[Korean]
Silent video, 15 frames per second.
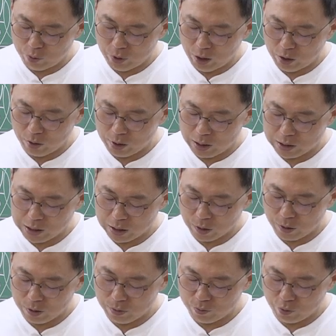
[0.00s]
위해 일어난
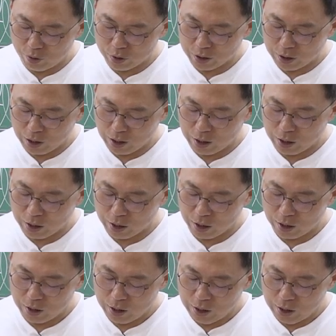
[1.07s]
사건은 무엇인가?